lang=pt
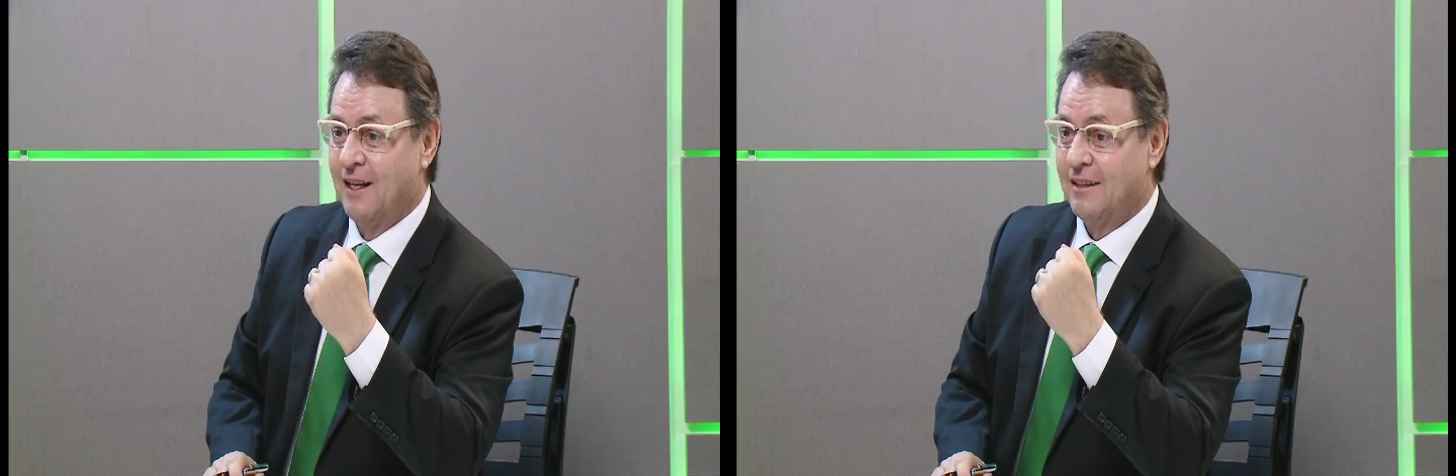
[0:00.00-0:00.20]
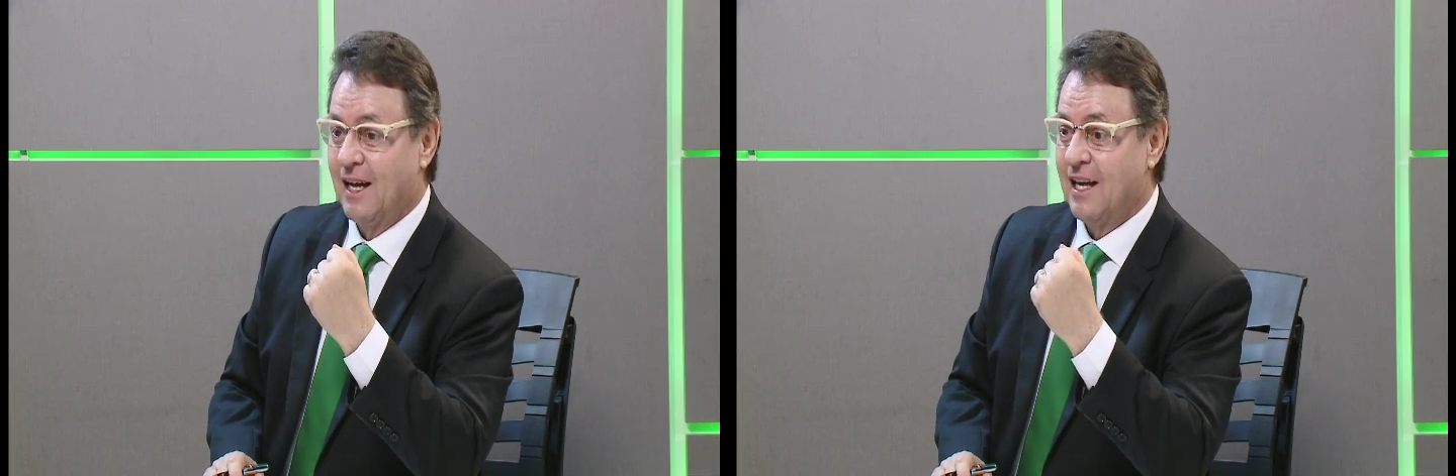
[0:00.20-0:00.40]

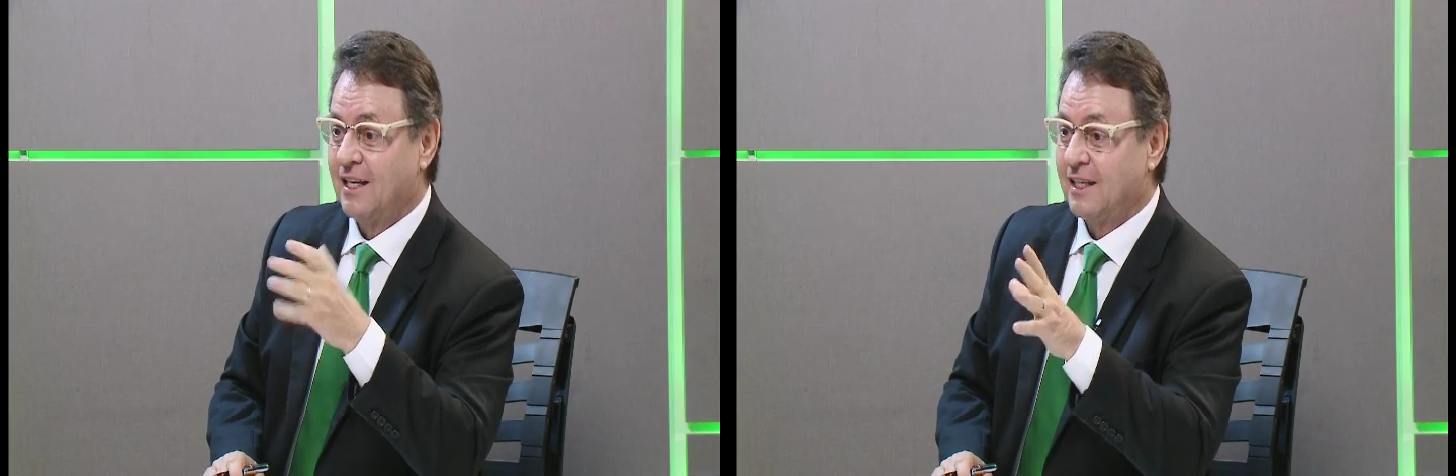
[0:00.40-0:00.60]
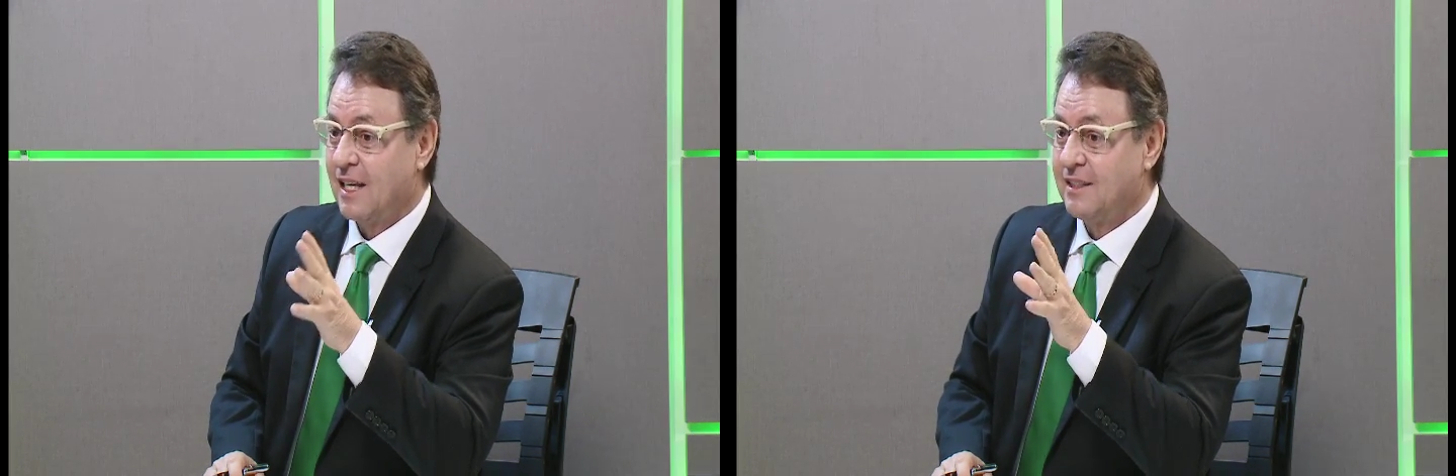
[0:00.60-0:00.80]
né?
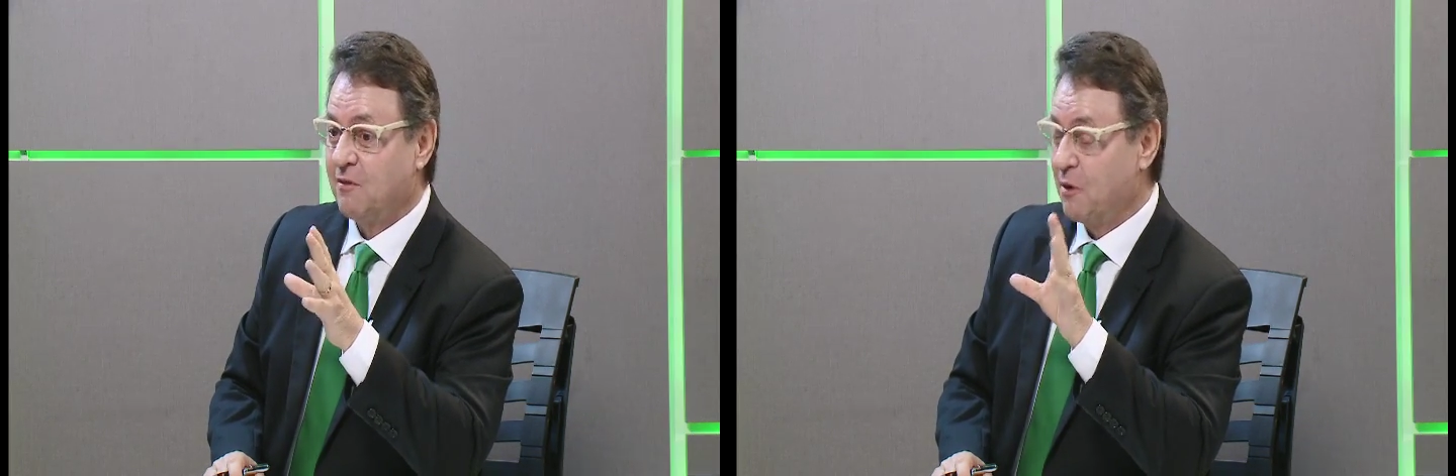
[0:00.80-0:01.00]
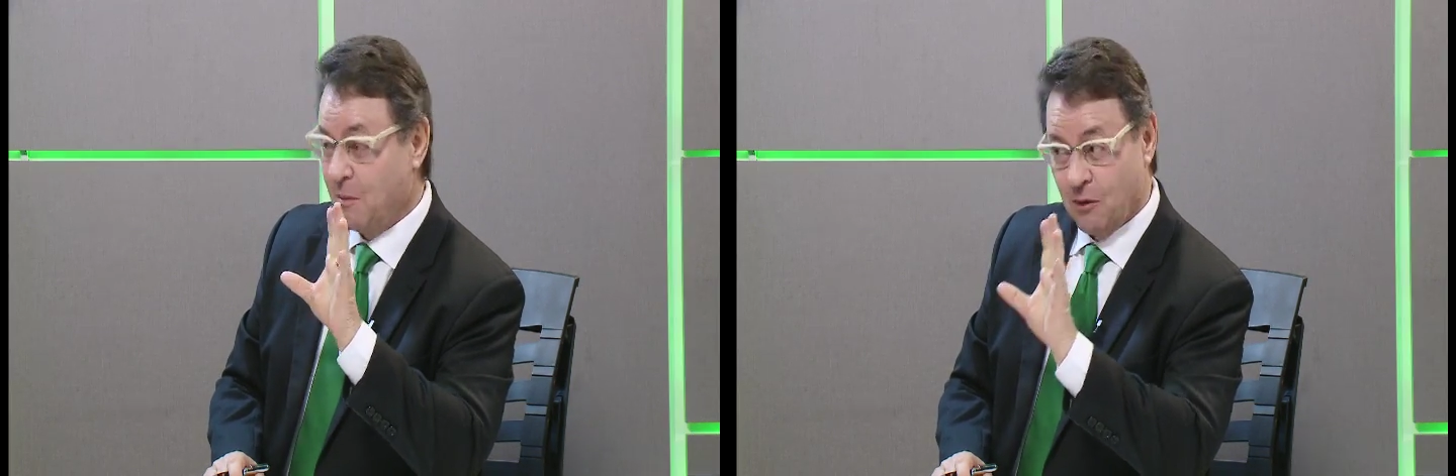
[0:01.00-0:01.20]
quer
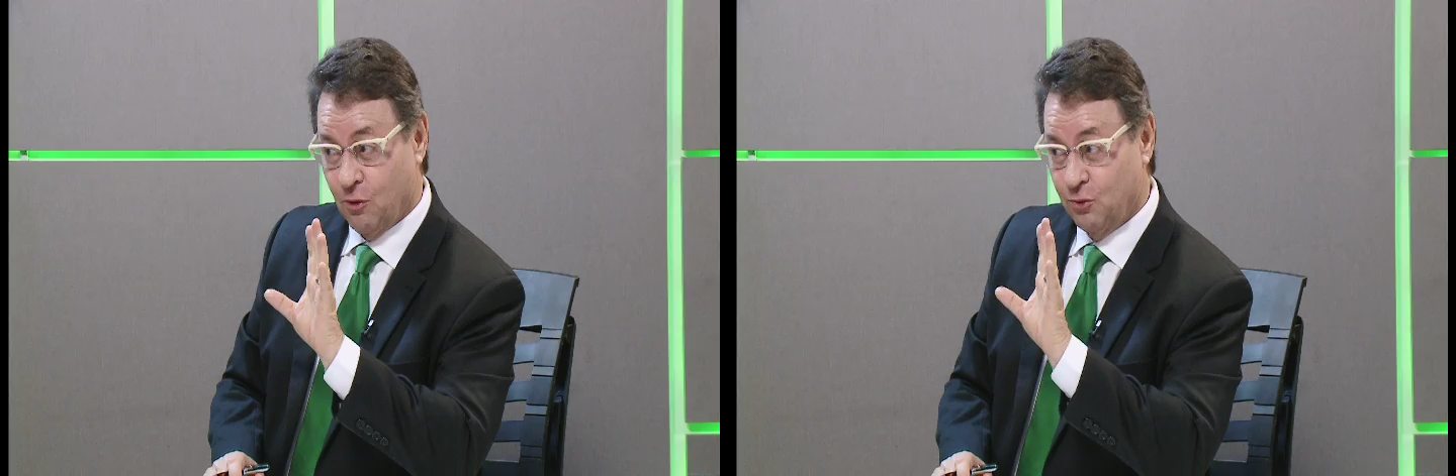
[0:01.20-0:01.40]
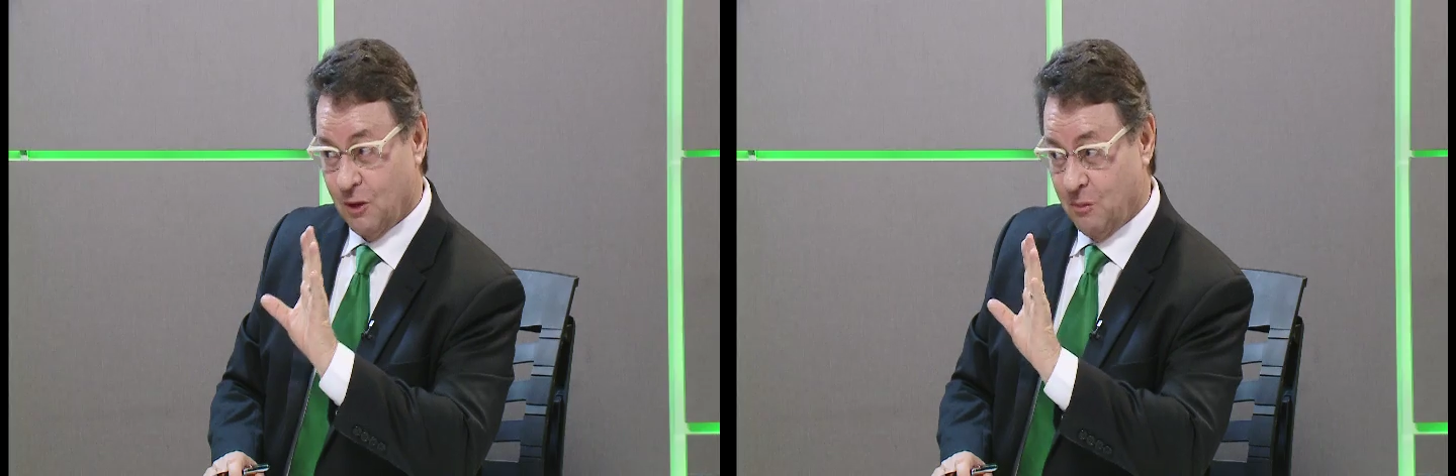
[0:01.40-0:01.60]
dizer, foi uma
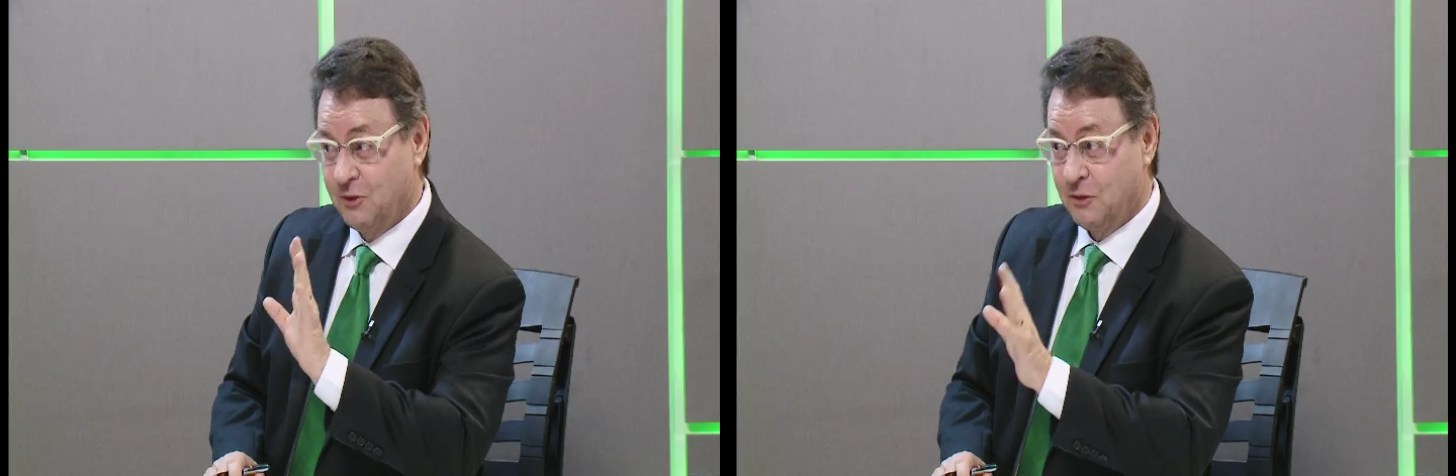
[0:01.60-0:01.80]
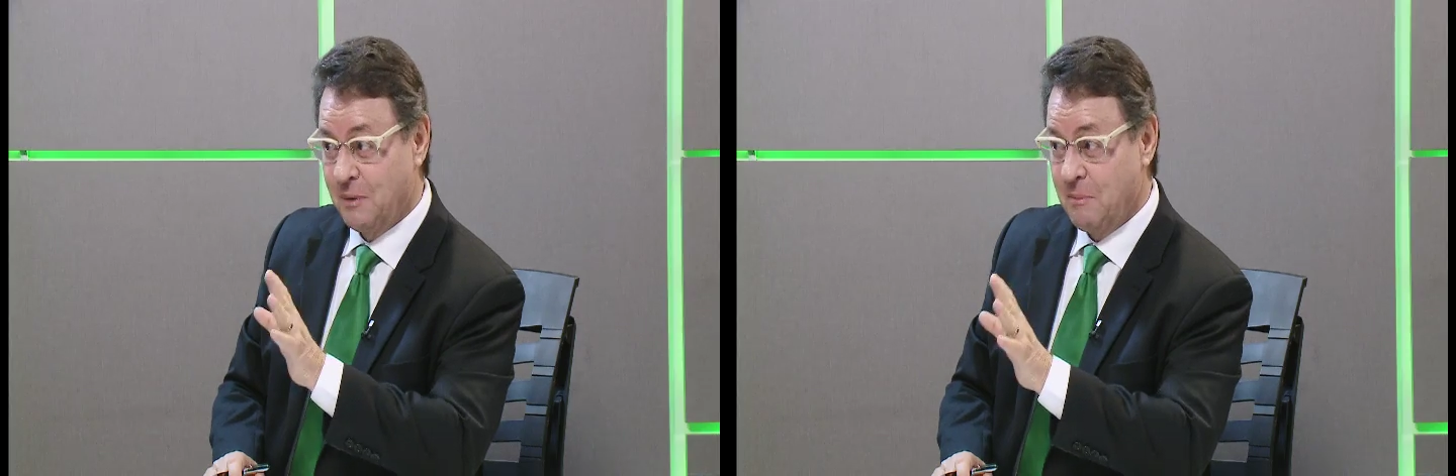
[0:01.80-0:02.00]
cultura
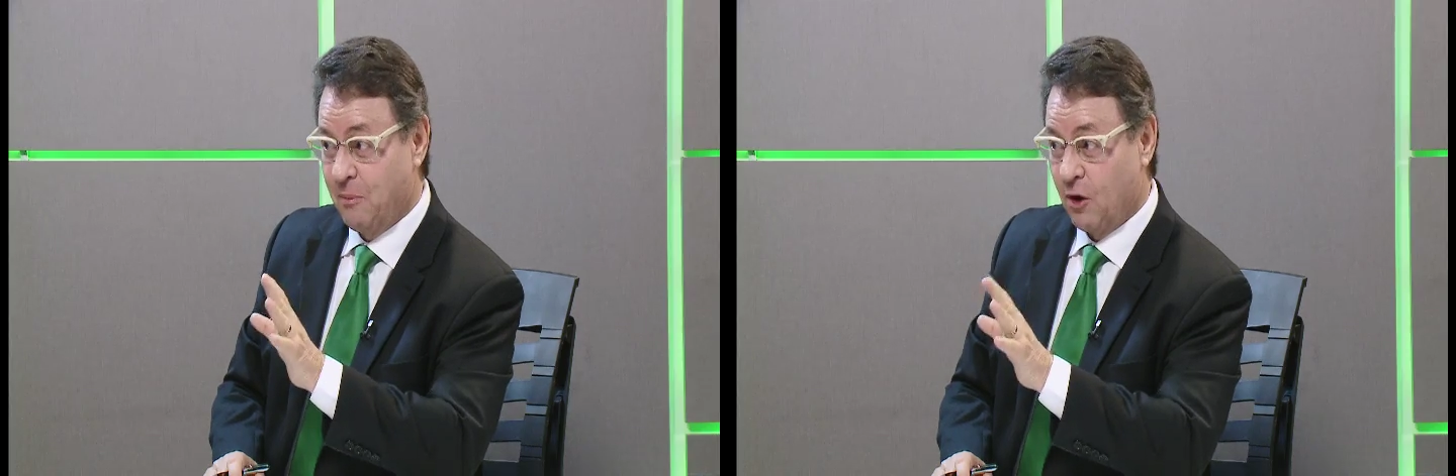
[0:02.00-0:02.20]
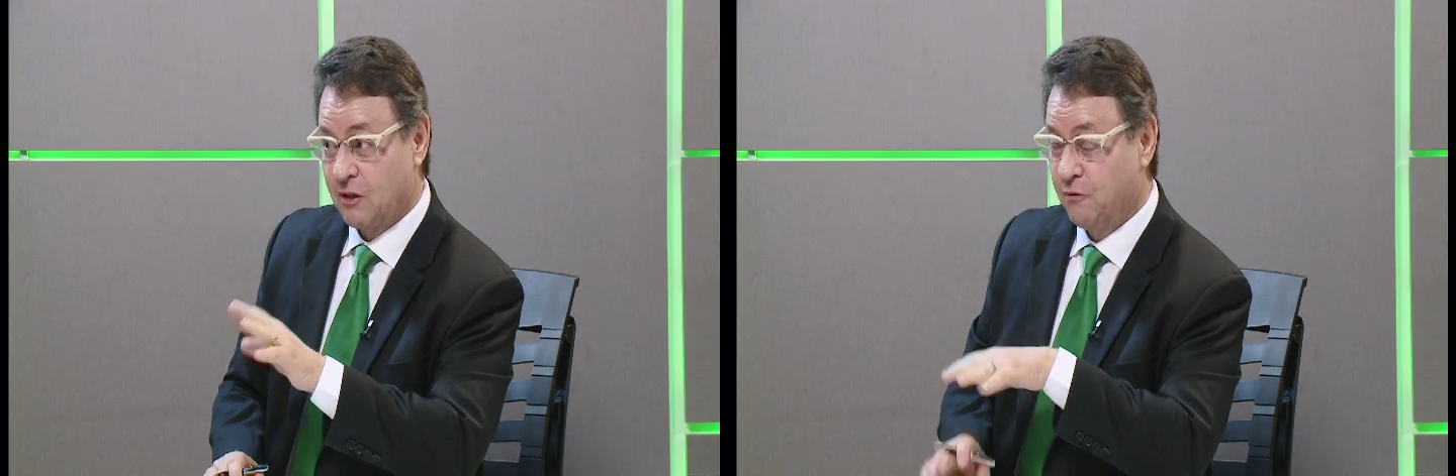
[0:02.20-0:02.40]
muito bem posta.